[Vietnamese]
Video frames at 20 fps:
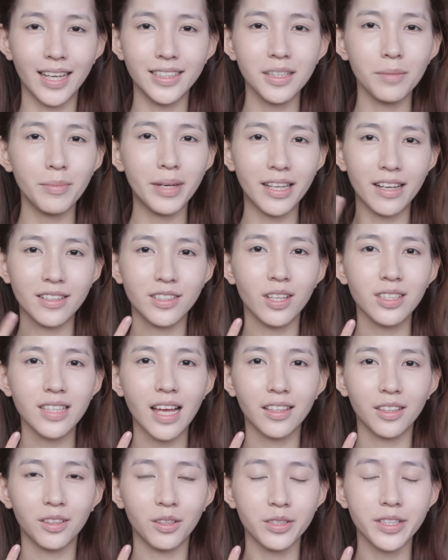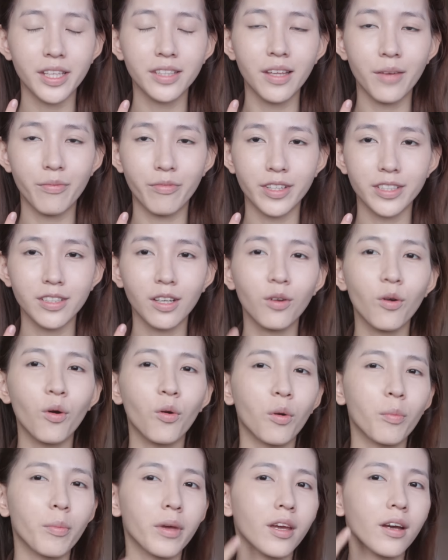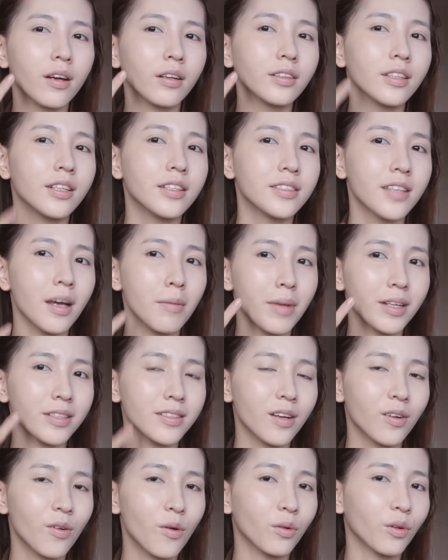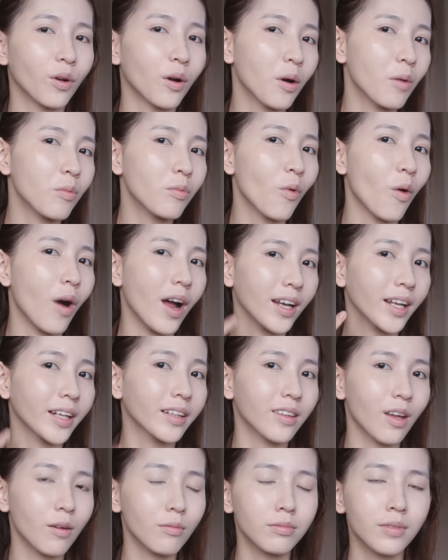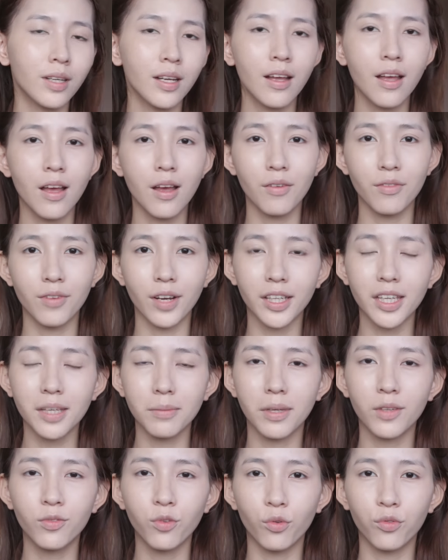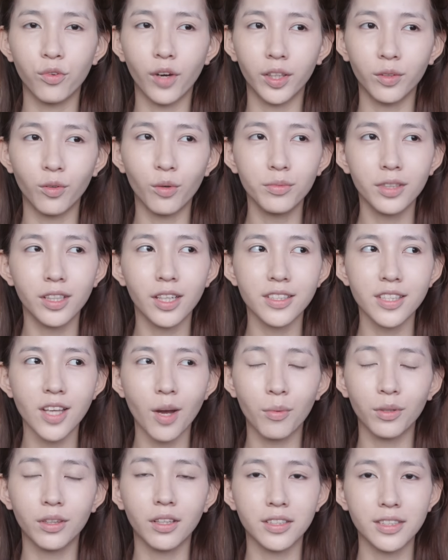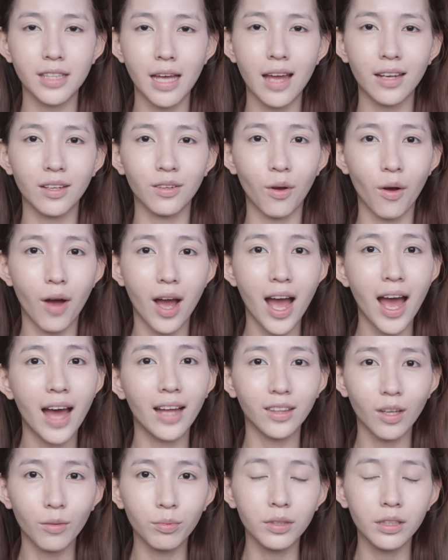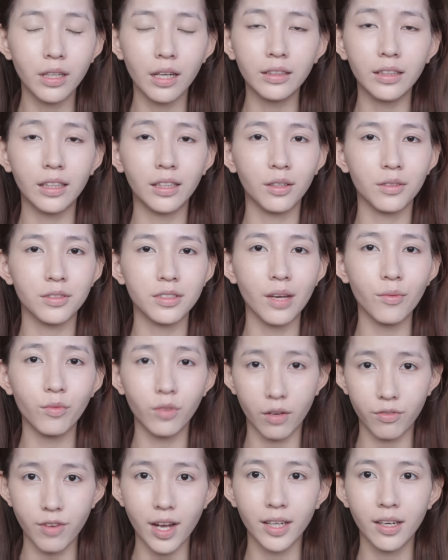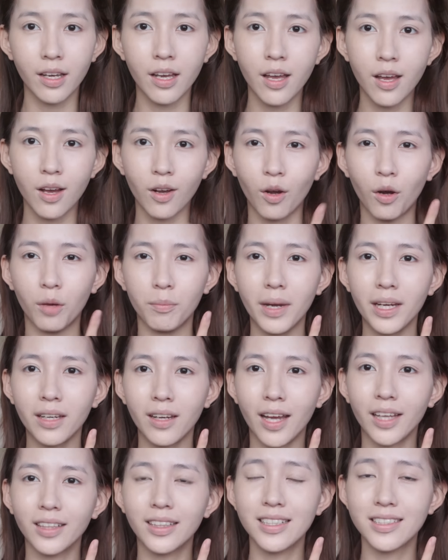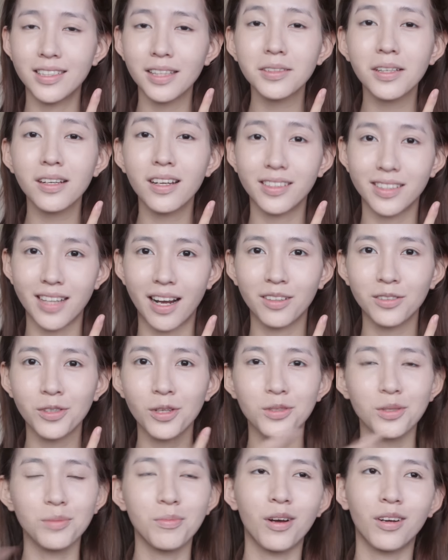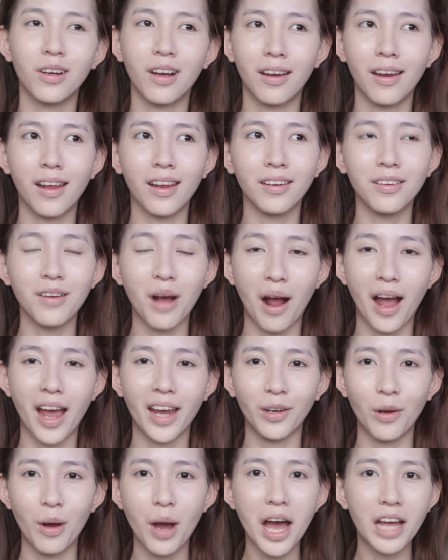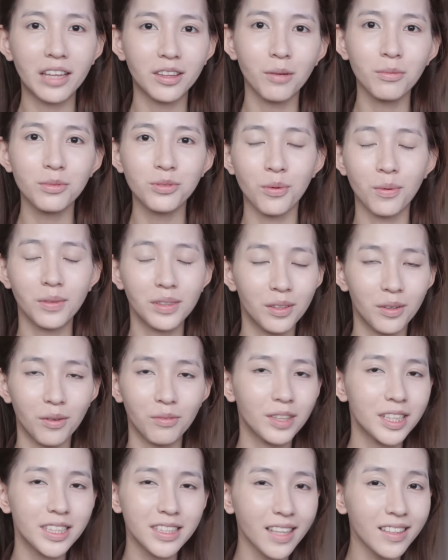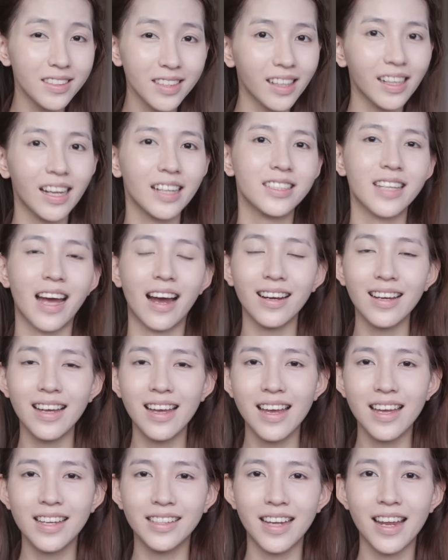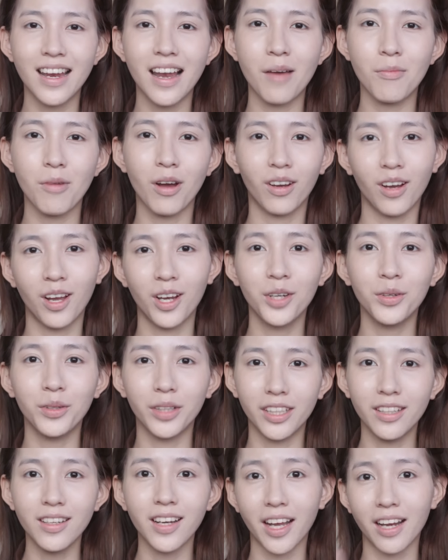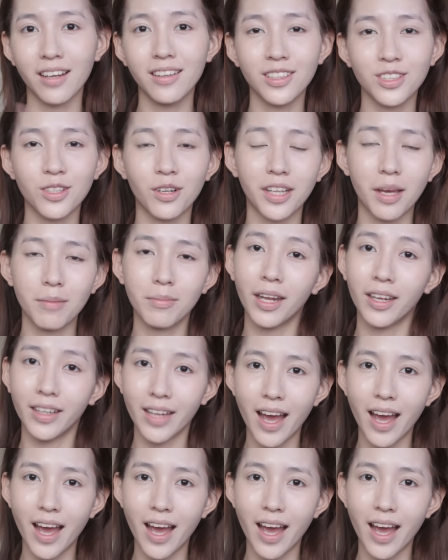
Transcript: Thế cho bên này rõ ràng thì nó sẽ tệp với da cổ của mình hơn Nhìn ra mặt da cổ nó không quá lệch tông Và khi mình phủ phấn cũng như là sau một thời gian nó hạ tông nữa thì nó sẽ vừa vặn Còn bên này thì rất rất là trắng cho dù mọi người để nửa ngày nó hạ tông xuống thì nó vẫn rất rất là trắng Nên là mọi người lưu ý ở cái lựa chọn kem